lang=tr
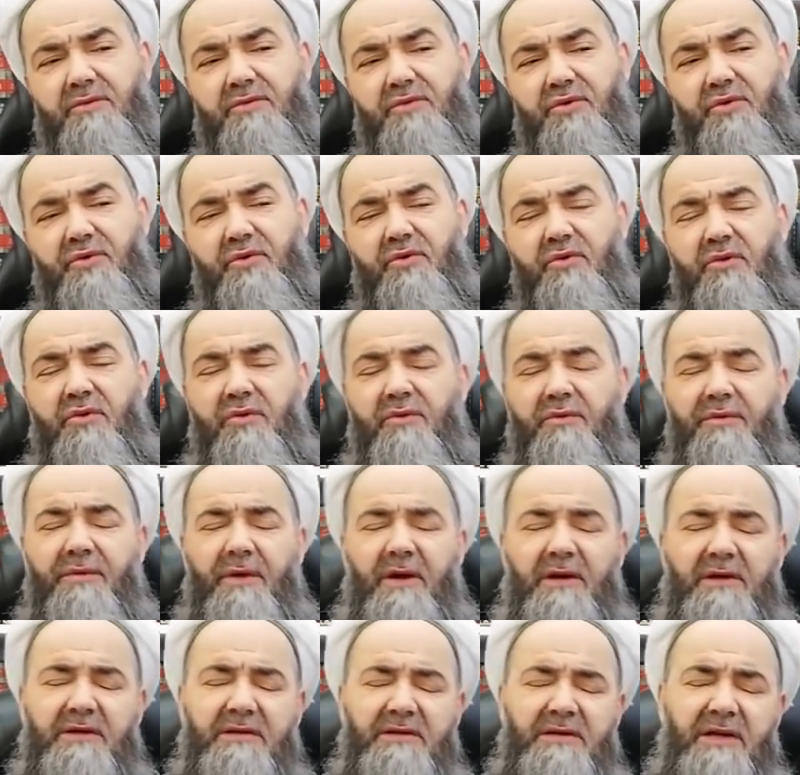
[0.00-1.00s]
çünkü
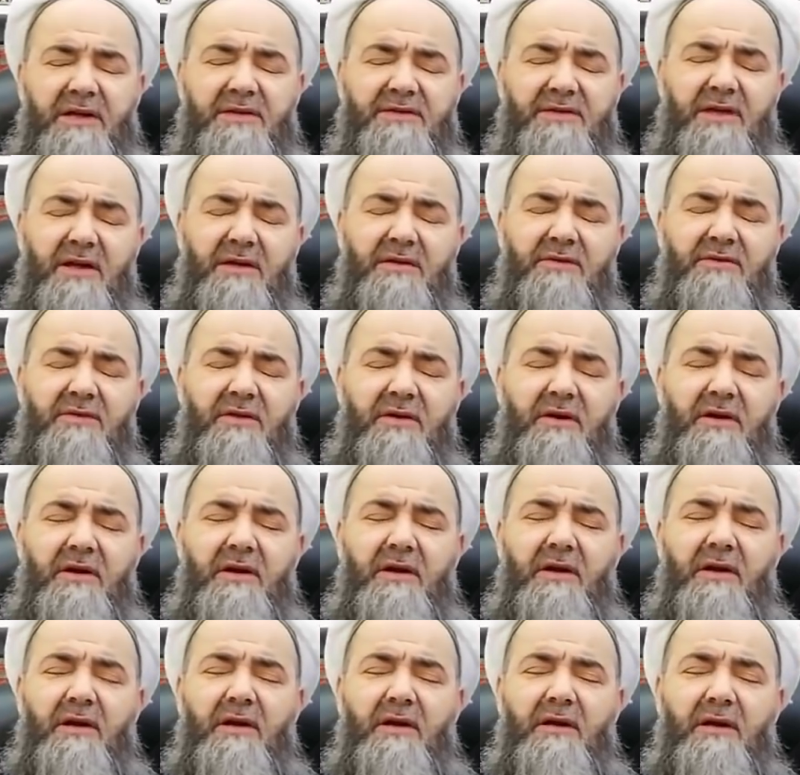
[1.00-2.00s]
farkındaysanız
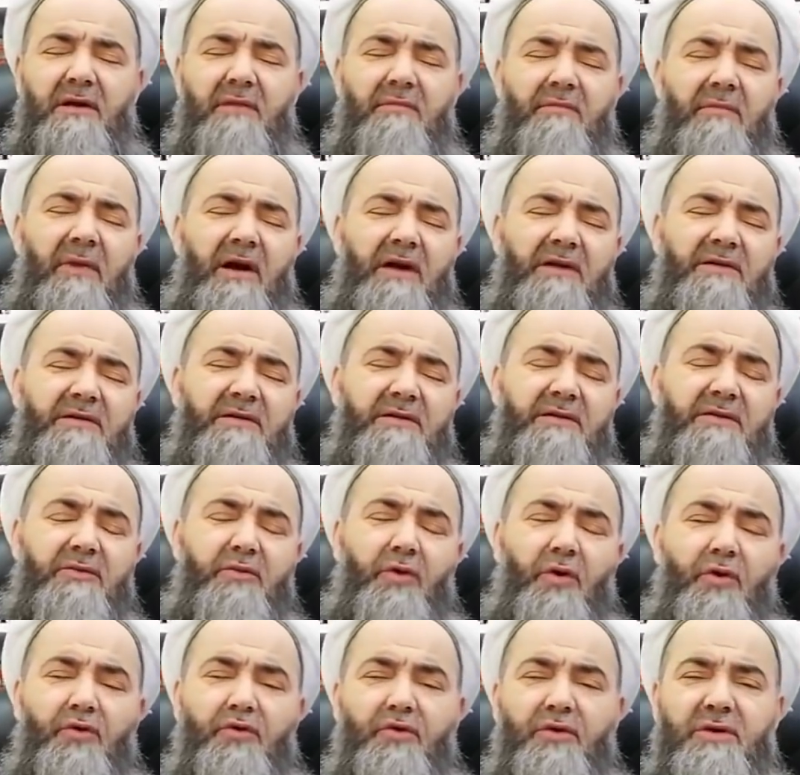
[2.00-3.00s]
e, Mart'ın
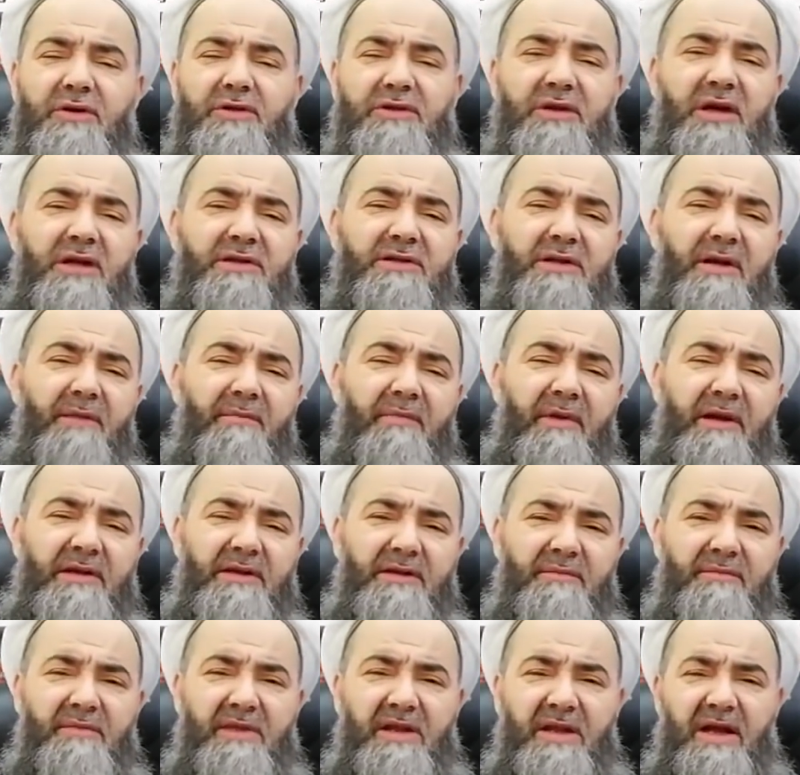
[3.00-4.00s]
4'ü ilk
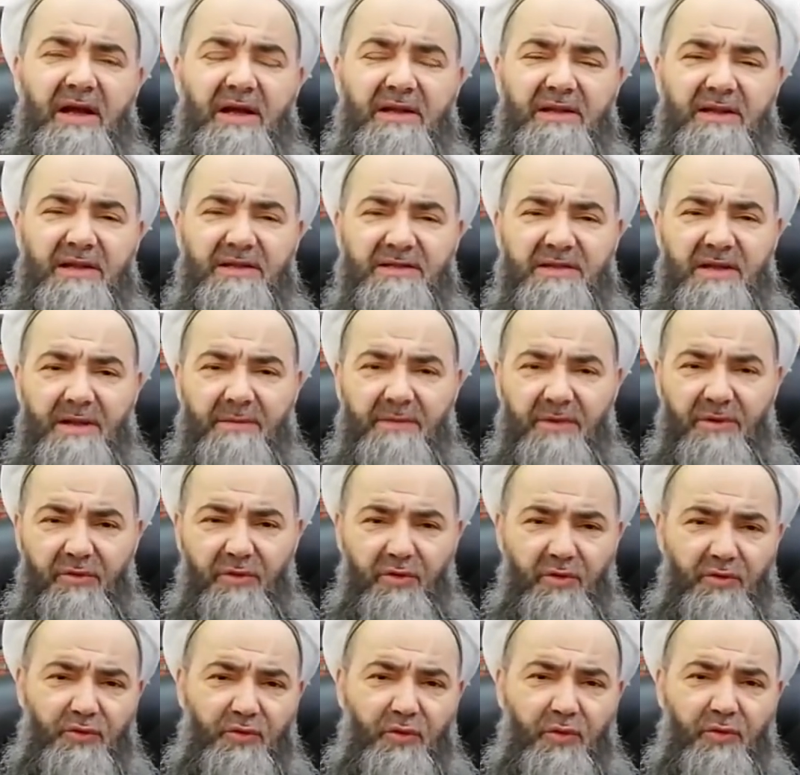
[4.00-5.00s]
çarşambaydı. Miladi hesaba
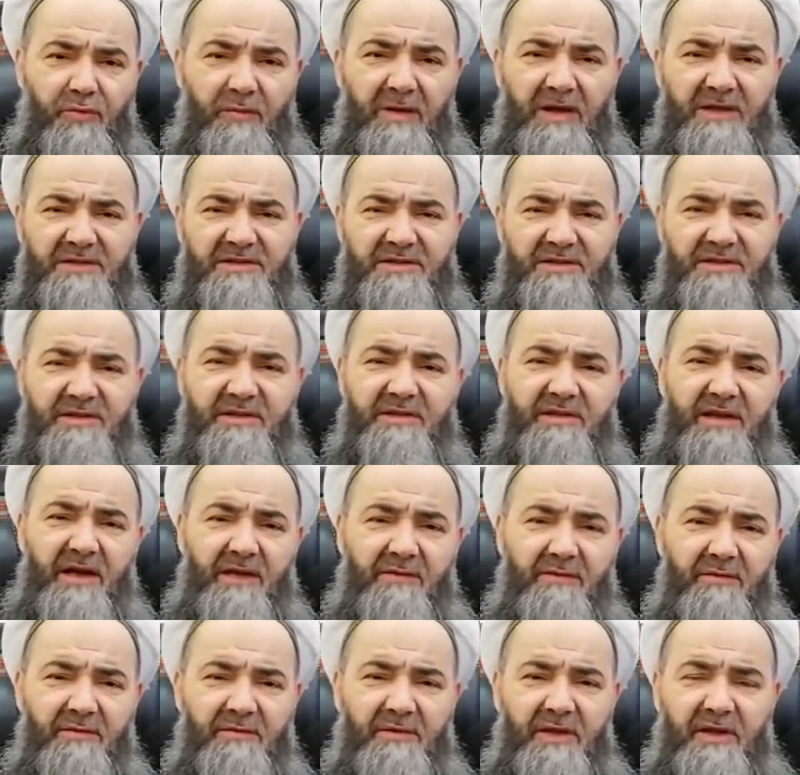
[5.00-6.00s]
göre normal sizin
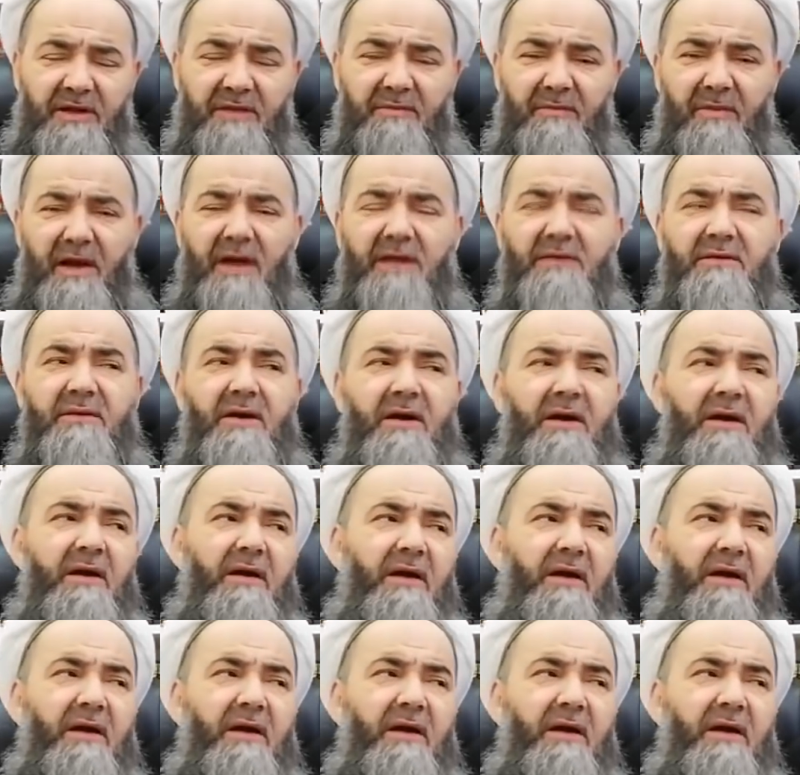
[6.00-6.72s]
takvimdeki Mart.